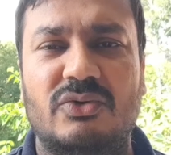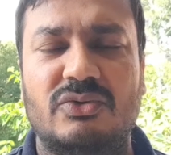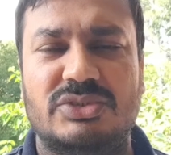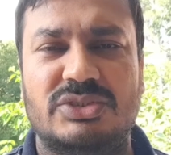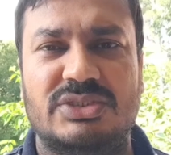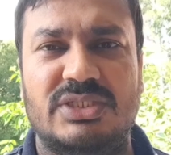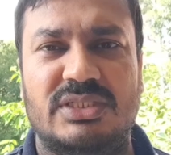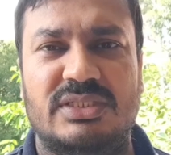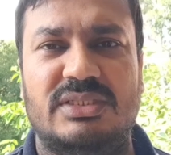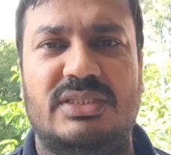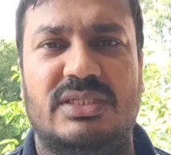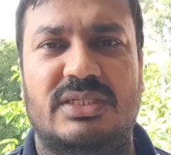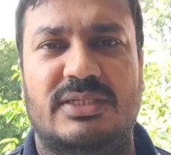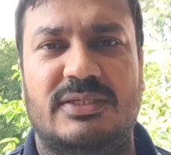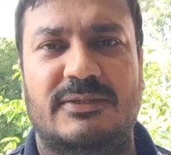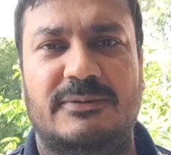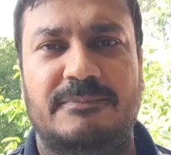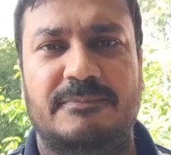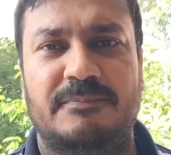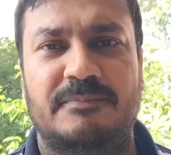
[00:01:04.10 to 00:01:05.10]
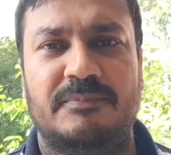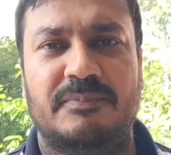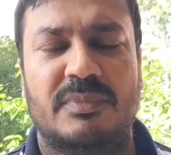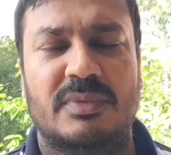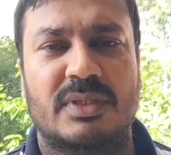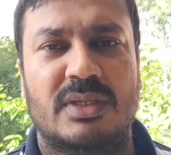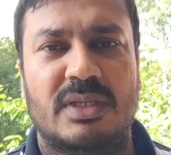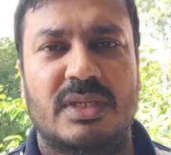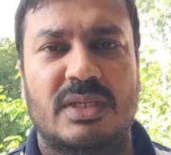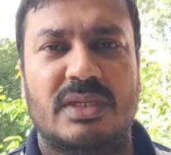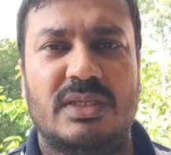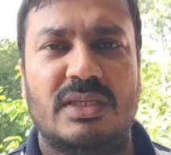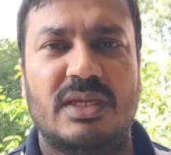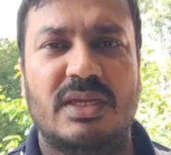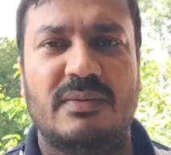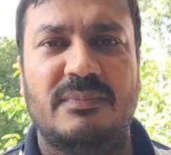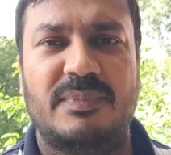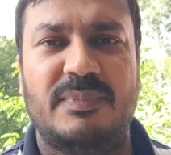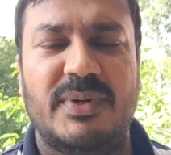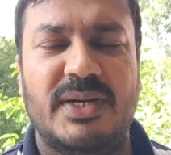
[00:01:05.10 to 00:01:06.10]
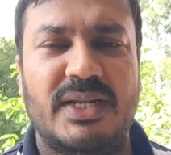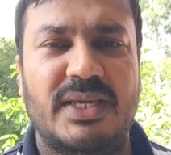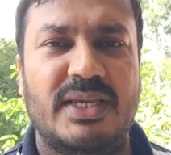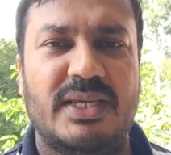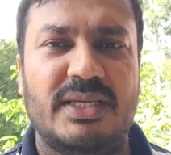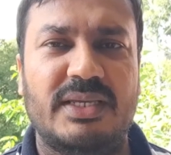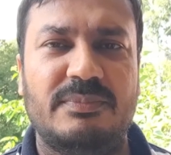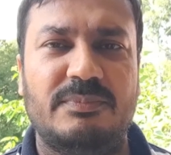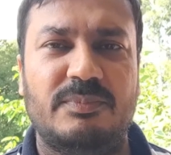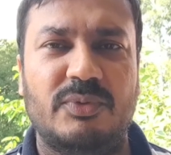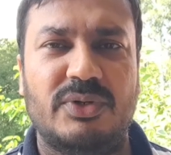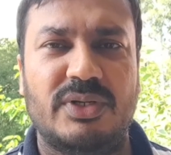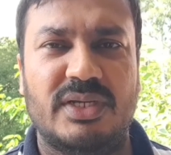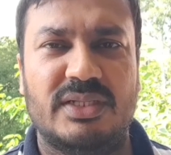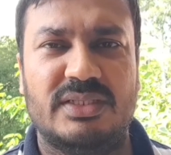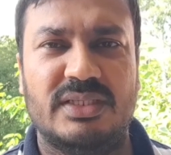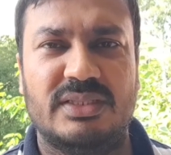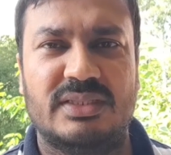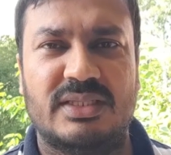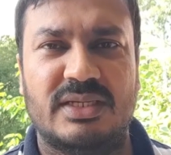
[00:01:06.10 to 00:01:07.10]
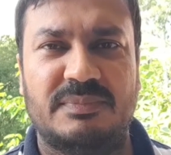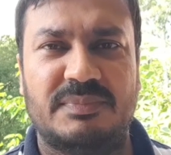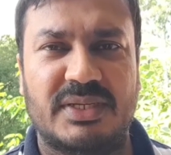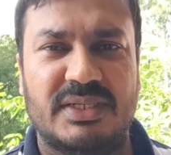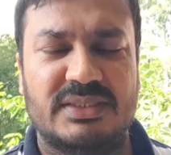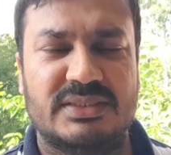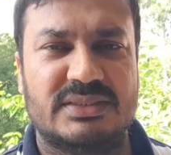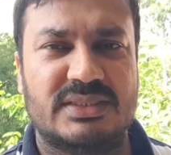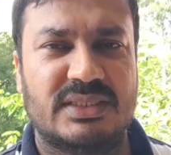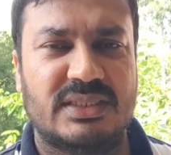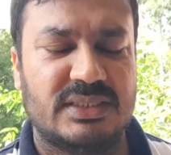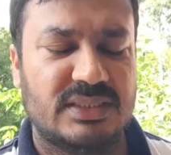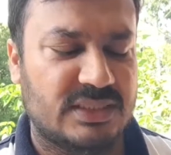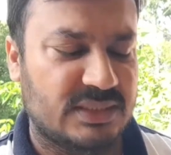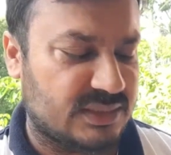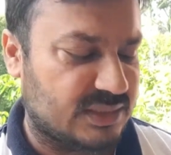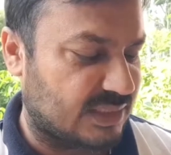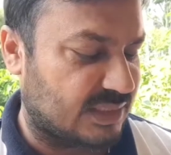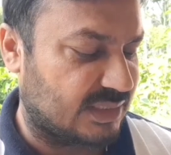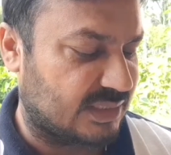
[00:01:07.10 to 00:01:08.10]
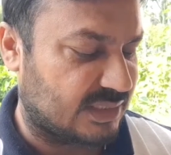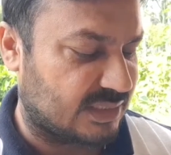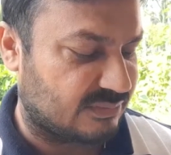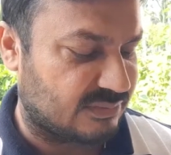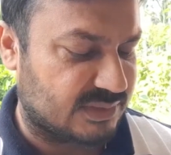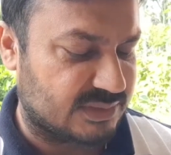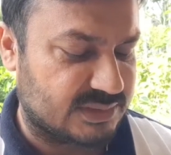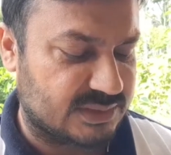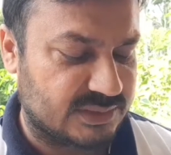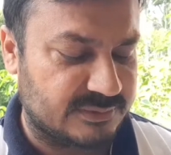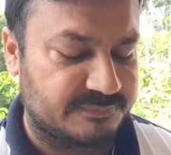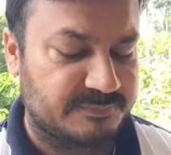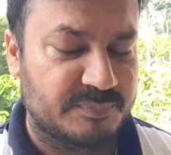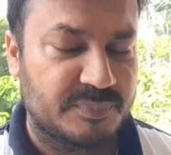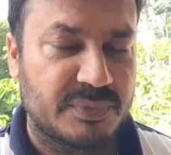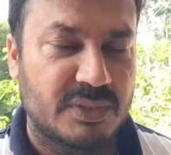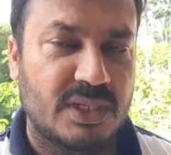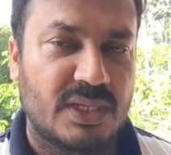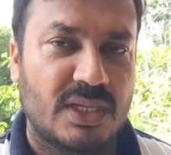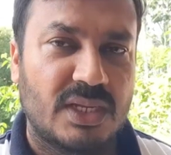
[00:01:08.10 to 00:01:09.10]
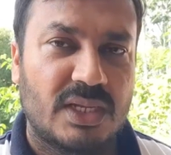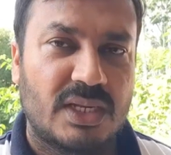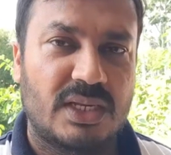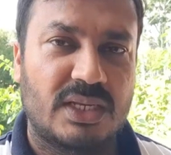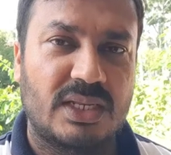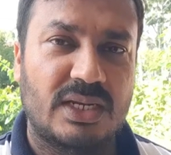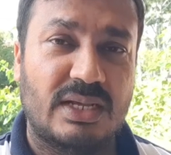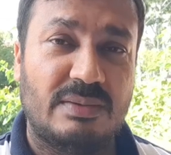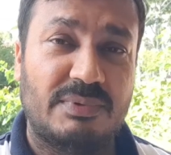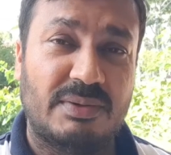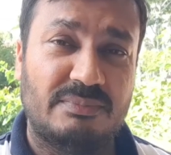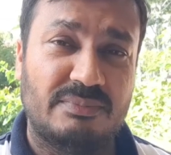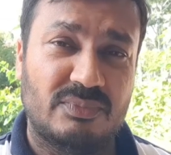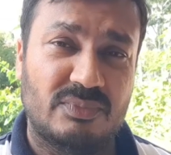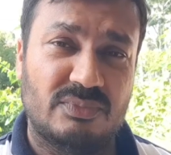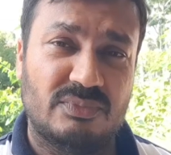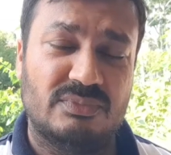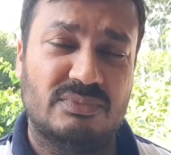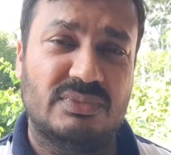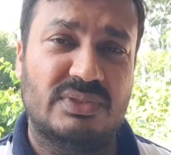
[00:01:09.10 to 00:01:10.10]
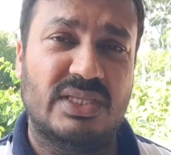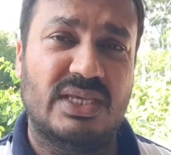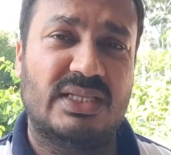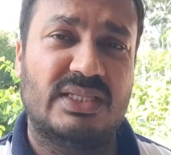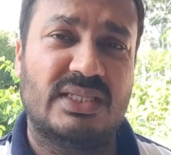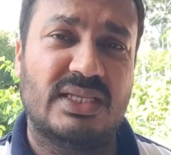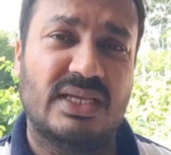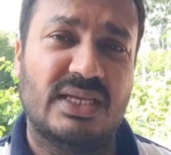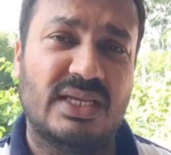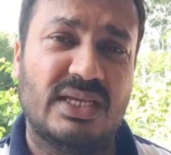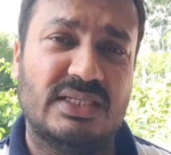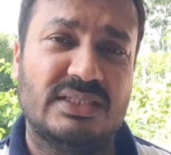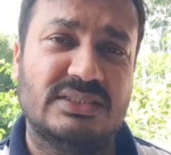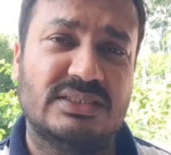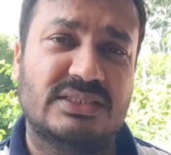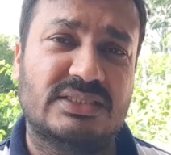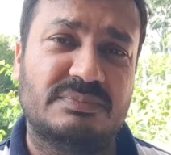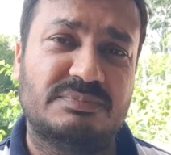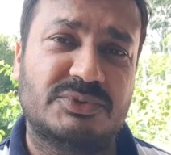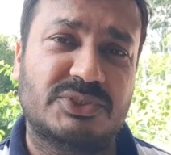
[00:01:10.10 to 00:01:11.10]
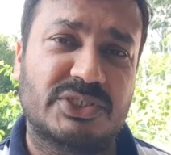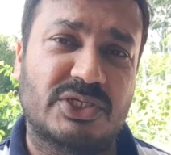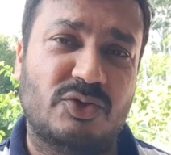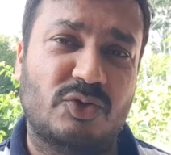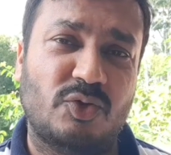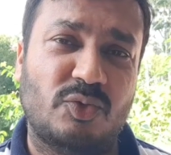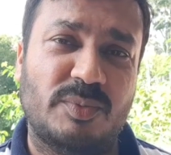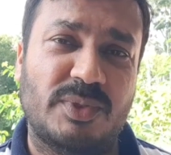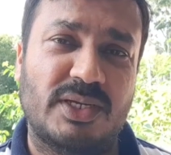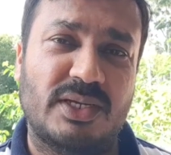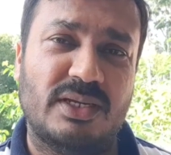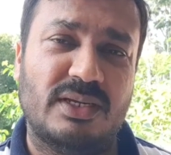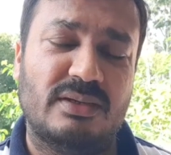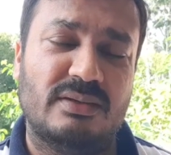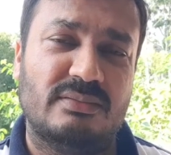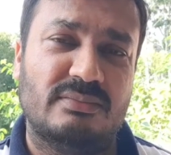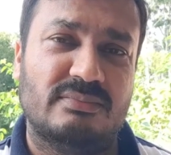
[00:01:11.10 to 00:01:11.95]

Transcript: कुछ दिन थे ये बड़े ही बुरे दिन थे पाकिस्तान की तारीख के वैसे लेकिन अब हम देखते हैं कि इन सब चक्रों में